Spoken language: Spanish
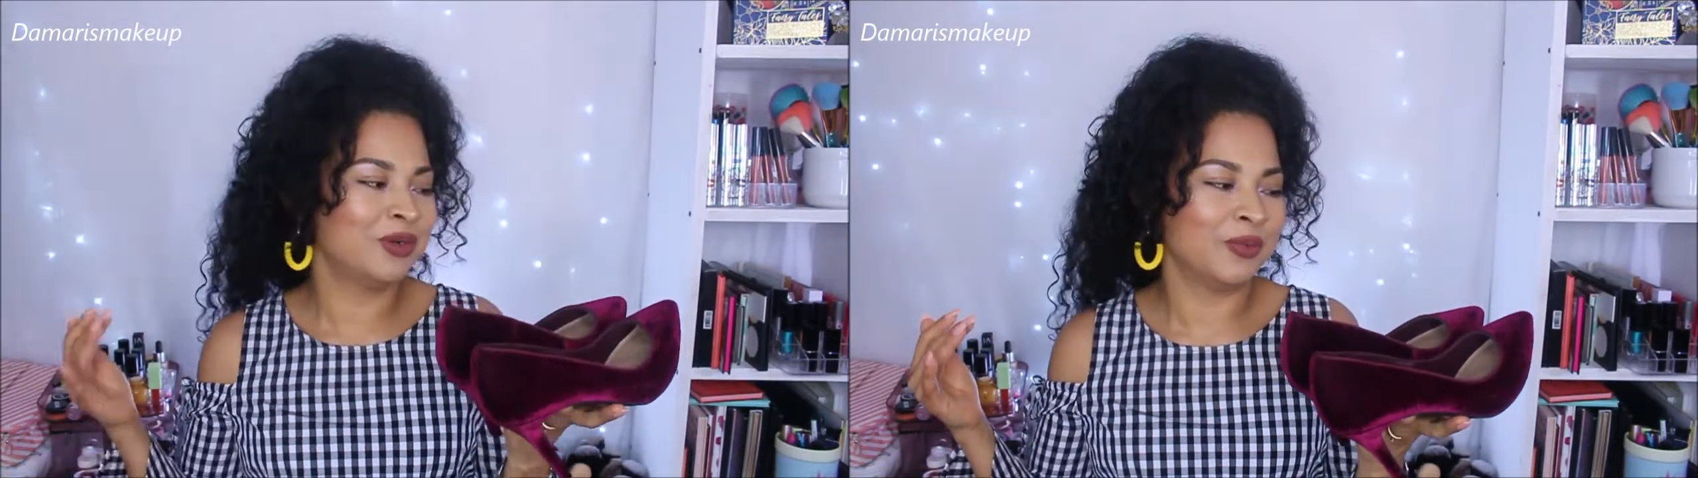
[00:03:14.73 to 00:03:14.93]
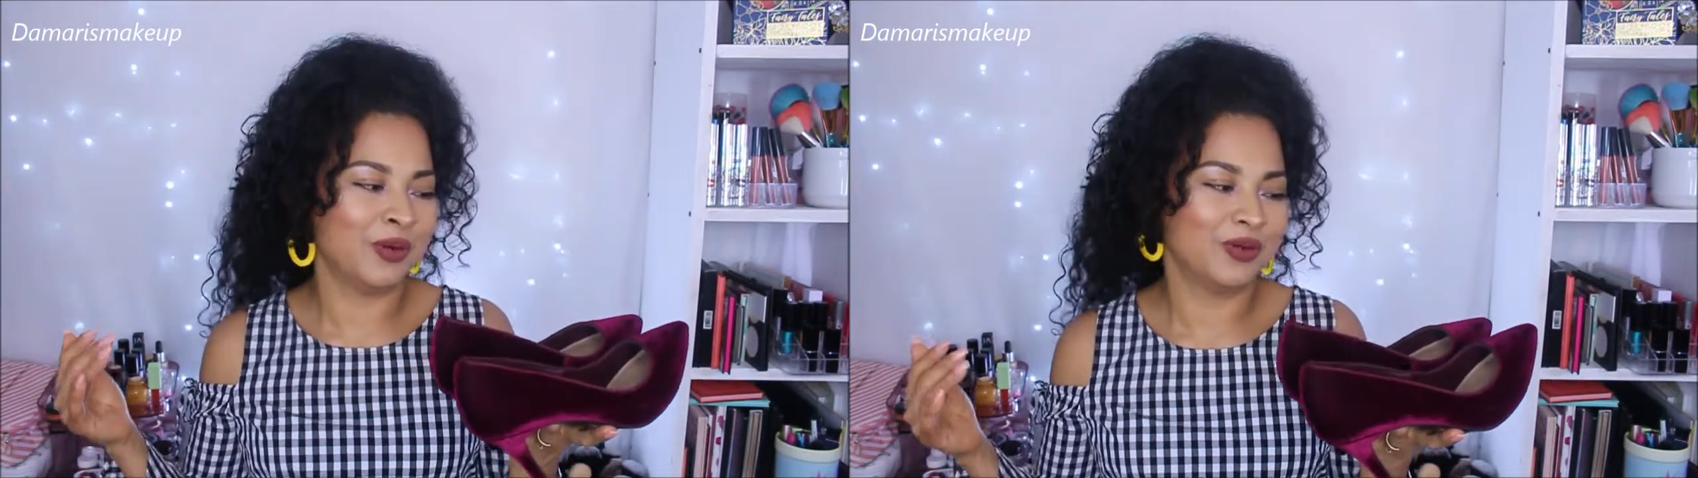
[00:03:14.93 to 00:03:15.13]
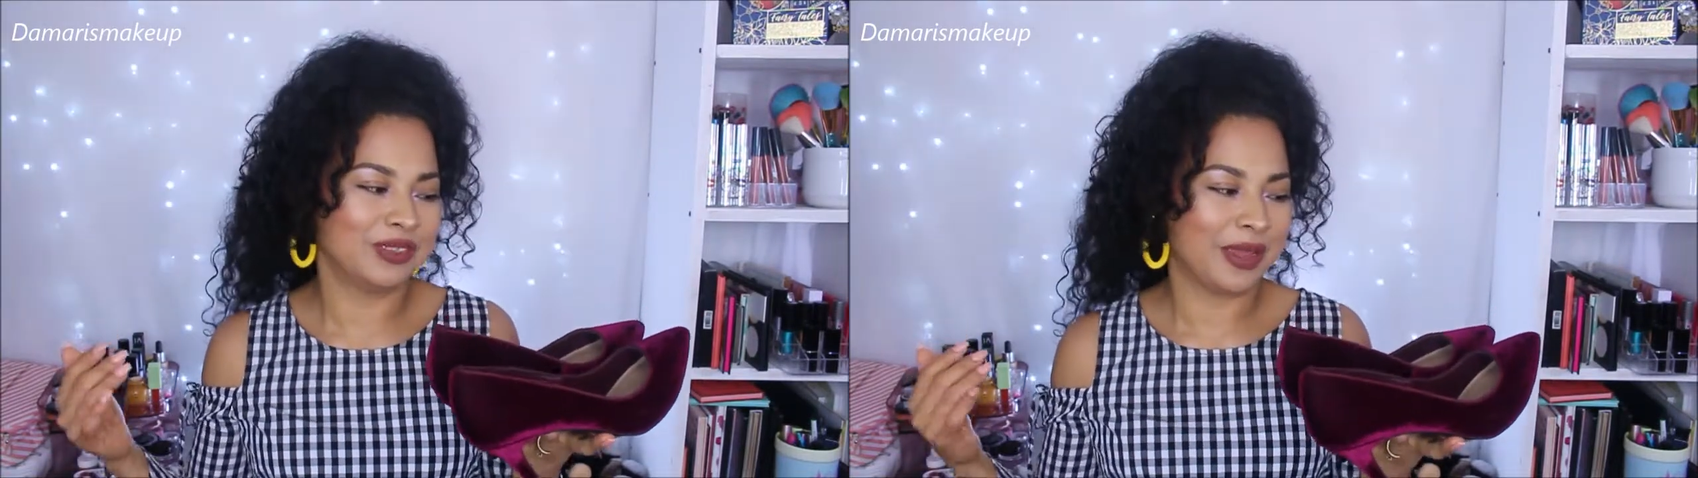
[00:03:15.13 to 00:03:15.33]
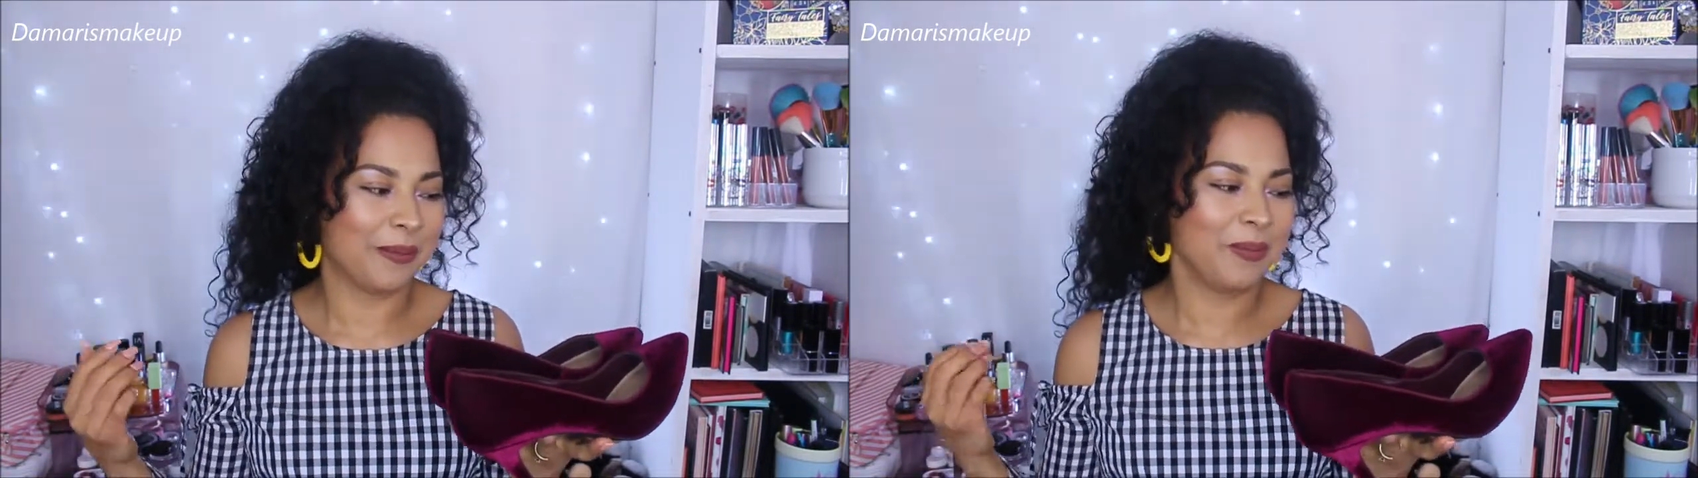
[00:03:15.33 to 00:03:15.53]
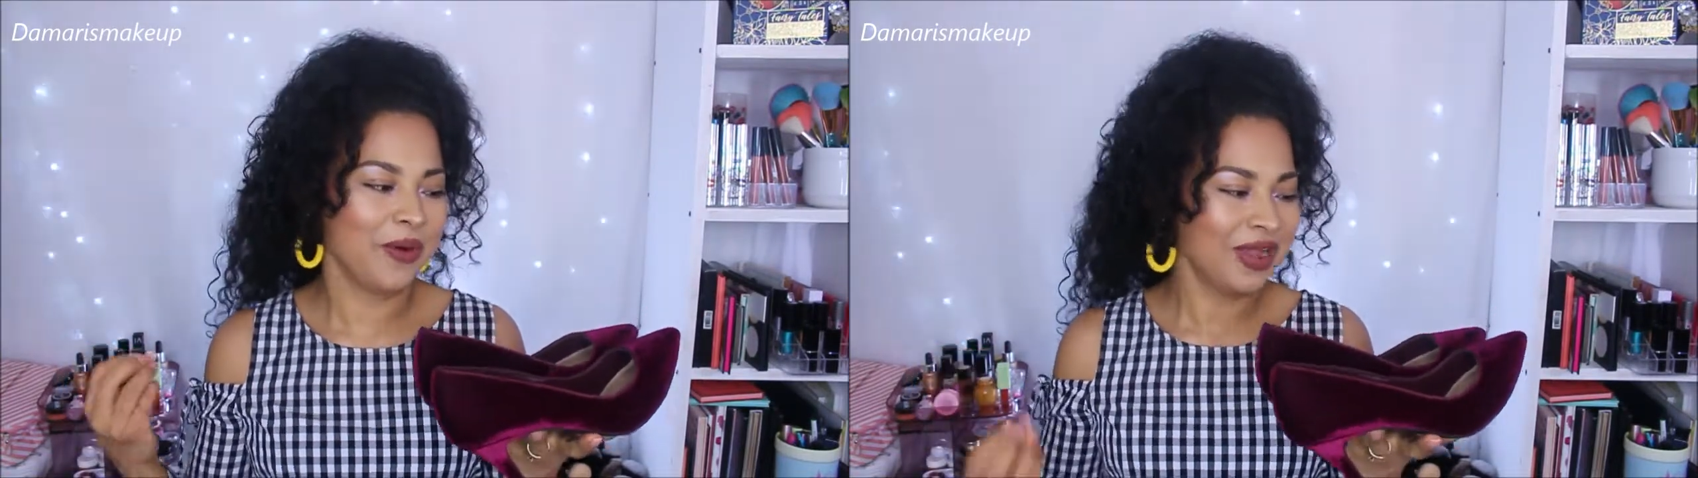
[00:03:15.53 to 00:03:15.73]
no me los he
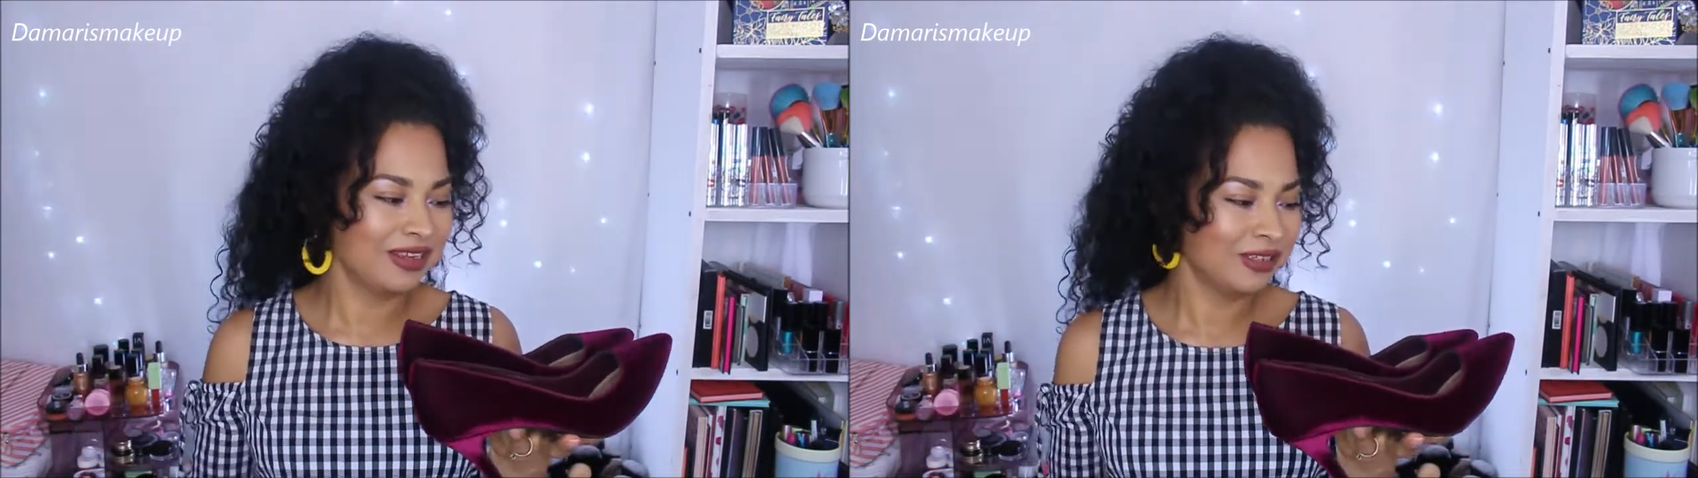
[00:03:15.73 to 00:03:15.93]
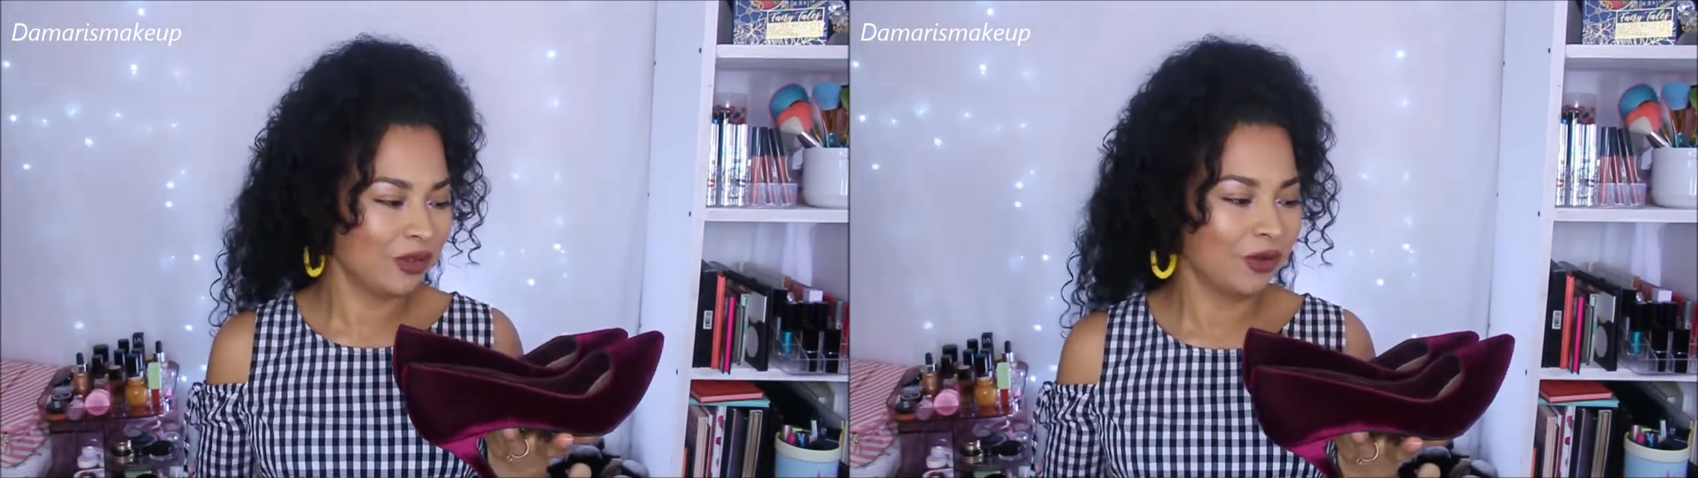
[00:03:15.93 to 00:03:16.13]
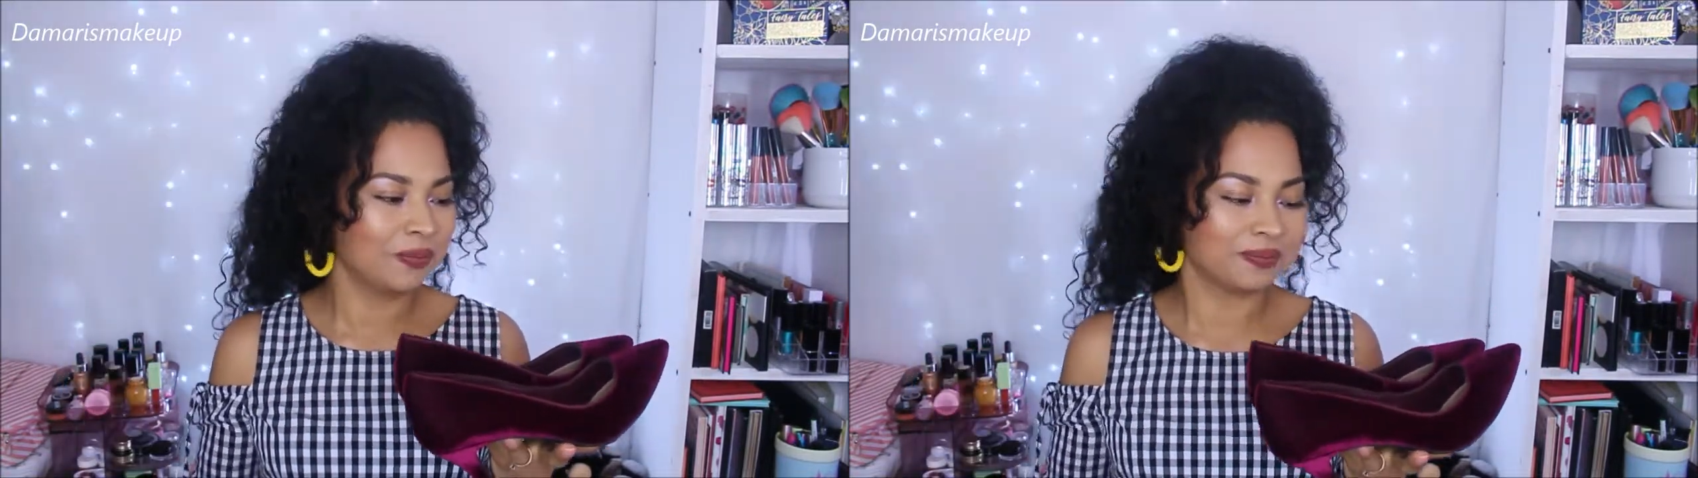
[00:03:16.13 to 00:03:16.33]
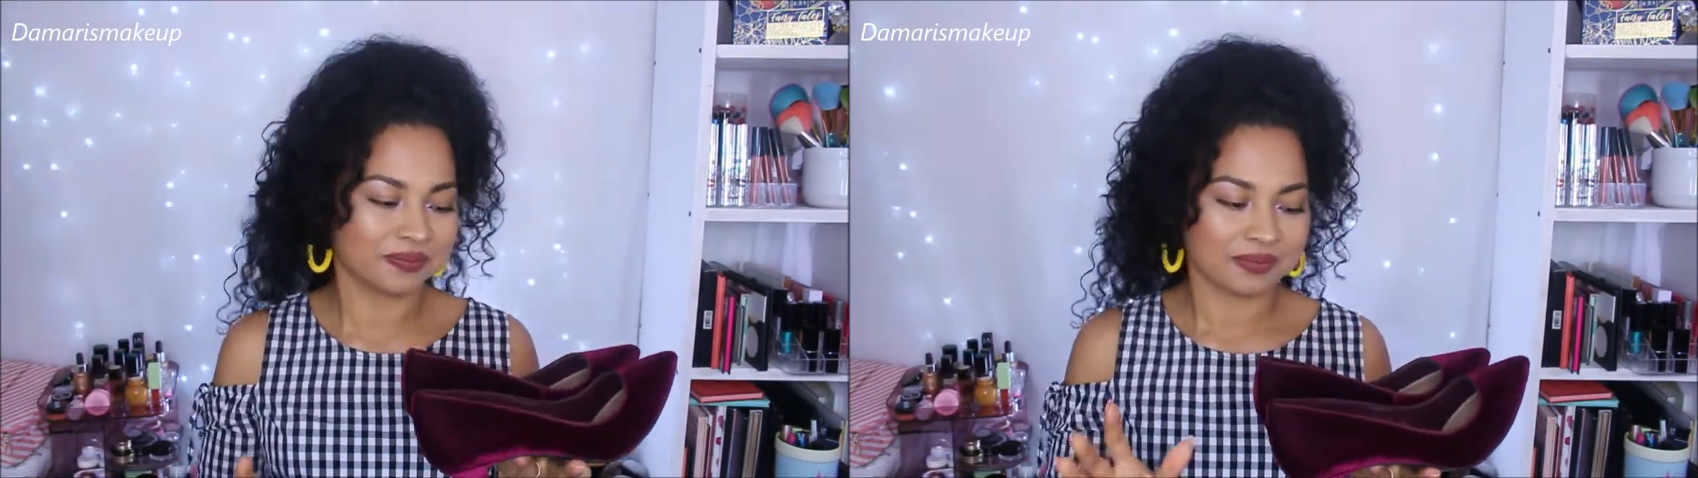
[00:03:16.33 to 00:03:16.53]
puesto.